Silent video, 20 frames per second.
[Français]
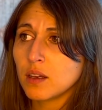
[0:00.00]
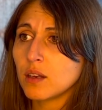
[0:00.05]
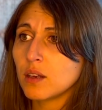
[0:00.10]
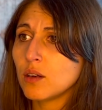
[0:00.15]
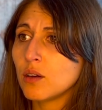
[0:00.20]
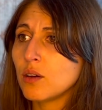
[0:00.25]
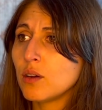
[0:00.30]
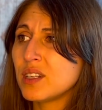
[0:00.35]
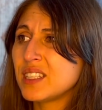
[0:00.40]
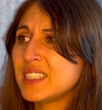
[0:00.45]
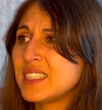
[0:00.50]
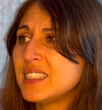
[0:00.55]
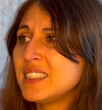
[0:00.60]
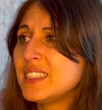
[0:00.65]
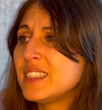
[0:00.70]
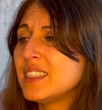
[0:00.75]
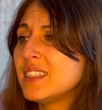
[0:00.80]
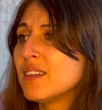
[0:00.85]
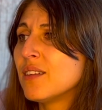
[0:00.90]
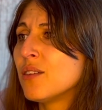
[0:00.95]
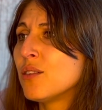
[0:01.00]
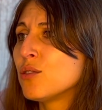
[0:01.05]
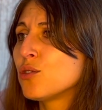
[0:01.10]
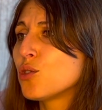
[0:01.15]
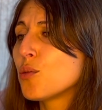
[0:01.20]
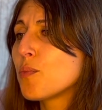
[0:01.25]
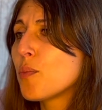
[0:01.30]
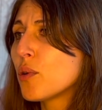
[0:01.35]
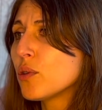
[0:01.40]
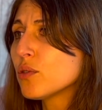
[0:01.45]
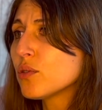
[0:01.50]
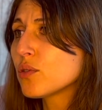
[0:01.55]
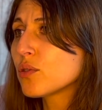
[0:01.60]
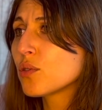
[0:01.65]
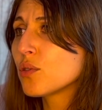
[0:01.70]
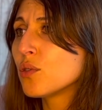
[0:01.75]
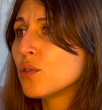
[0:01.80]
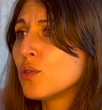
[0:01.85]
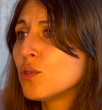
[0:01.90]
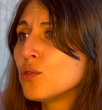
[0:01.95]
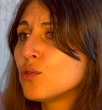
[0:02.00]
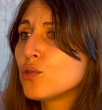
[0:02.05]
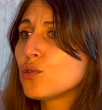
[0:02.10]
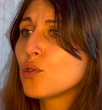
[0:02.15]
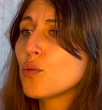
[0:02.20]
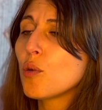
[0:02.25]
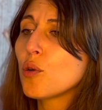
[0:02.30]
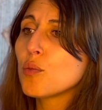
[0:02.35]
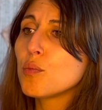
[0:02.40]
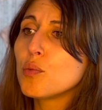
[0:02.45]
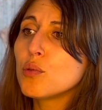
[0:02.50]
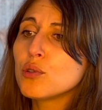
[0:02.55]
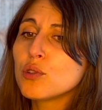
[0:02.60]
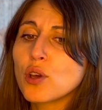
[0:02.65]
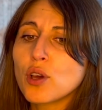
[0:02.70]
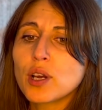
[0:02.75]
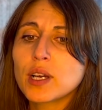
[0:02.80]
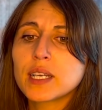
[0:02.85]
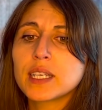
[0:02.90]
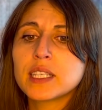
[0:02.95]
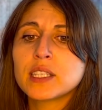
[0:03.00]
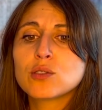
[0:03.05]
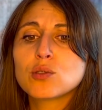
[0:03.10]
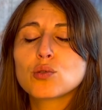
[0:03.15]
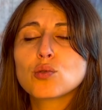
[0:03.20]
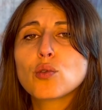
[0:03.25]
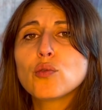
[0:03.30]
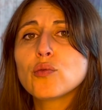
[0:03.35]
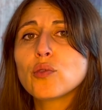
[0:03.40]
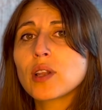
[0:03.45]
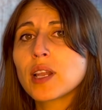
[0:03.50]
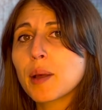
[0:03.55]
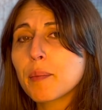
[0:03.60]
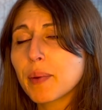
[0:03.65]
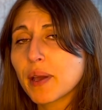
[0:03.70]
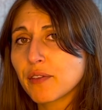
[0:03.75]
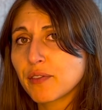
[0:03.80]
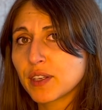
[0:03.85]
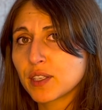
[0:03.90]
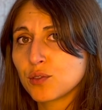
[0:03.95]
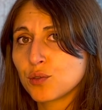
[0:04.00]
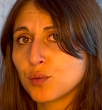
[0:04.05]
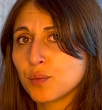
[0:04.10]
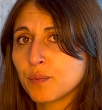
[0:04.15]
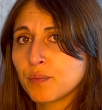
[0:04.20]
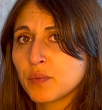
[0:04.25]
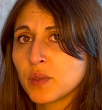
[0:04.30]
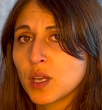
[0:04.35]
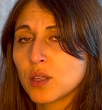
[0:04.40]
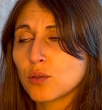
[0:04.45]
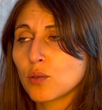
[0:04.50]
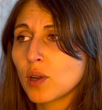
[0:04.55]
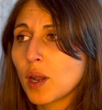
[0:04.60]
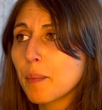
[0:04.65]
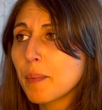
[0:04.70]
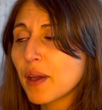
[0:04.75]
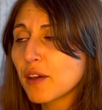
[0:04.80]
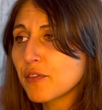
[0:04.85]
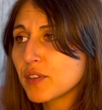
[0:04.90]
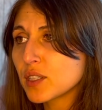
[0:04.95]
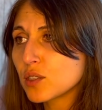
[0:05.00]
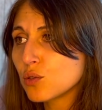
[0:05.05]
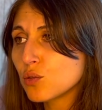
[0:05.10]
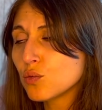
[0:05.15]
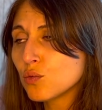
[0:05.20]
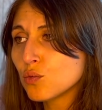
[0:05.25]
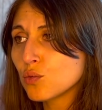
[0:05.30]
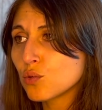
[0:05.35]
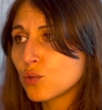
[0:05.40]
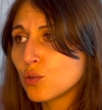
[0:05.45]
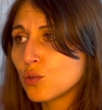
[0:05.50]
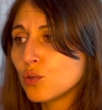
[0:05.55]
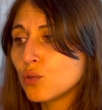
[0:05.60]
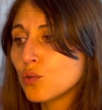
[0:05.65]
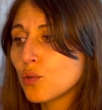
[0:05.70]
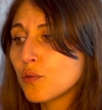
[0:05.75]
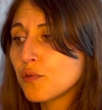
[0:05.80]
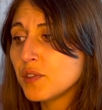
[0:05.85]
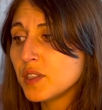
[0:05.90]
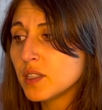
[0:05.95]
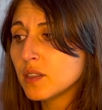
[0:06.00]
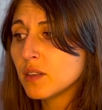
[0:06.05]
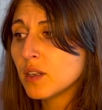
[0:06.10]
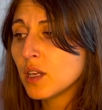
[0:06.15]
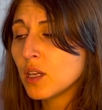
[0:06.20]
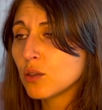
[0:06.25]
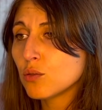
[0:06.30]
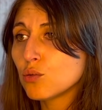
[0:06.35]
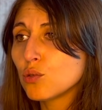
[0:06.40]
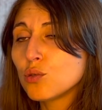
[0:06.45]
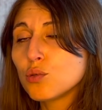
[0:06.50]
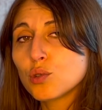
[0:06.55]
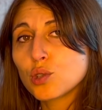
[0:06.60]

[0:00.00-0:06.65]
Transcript: je pense que justement le bonheur, il se trouve dans l'imperfection, dans l'imperfection de nos vies, de nos